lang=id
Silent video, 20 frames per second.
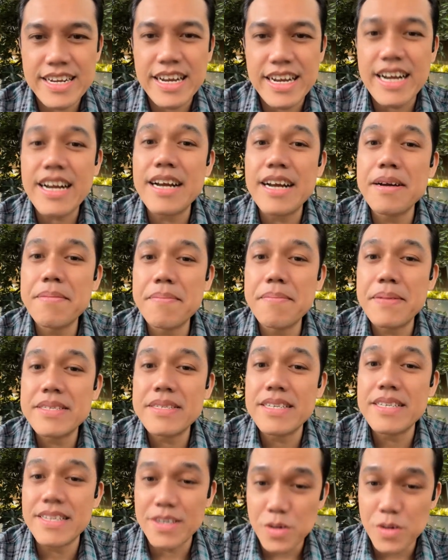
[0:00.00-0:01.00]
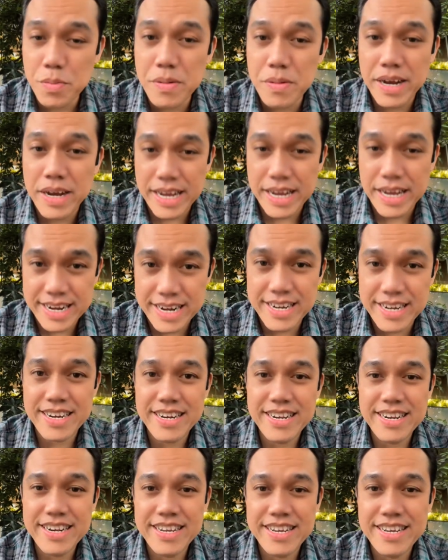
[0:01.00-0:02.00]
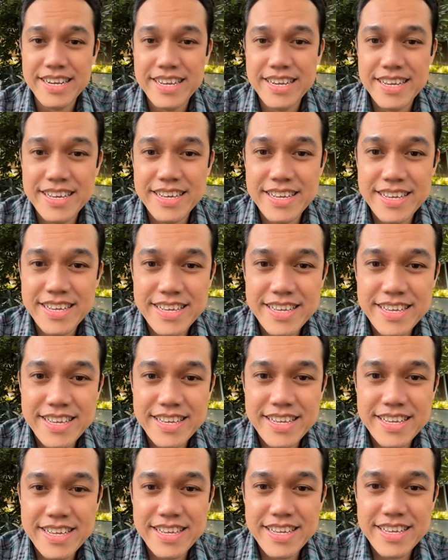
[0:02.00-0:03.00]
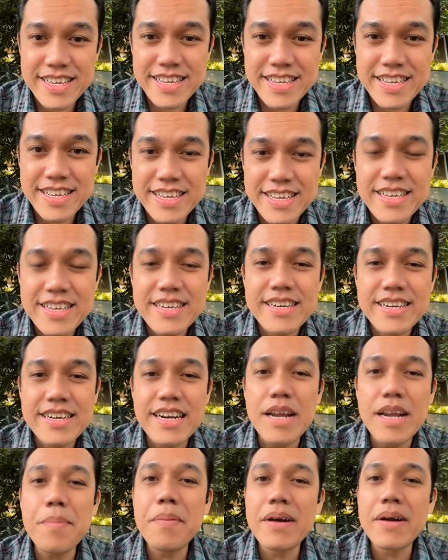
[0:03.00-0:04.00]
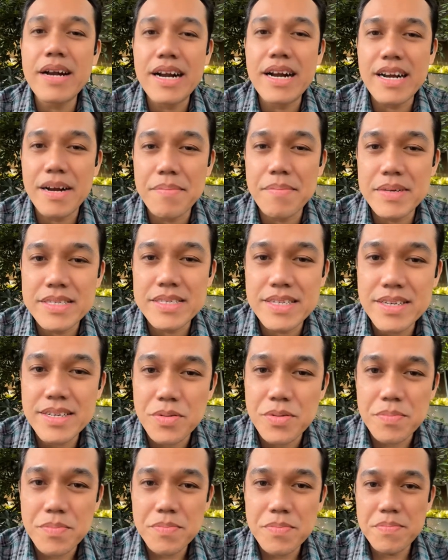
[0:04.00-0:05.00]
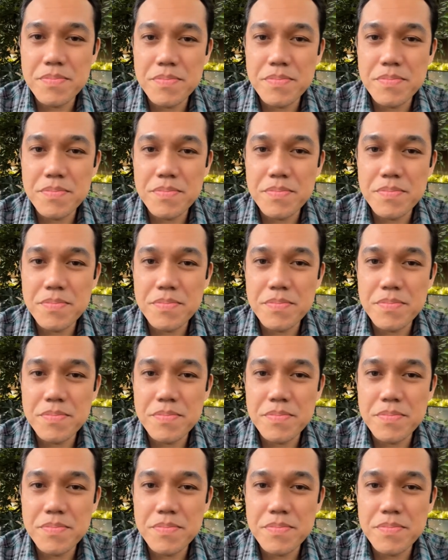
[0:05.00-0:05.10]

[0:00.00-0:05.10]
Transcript: kakak mm masih hidup kan mm -mm. kenapa kakak masih hidup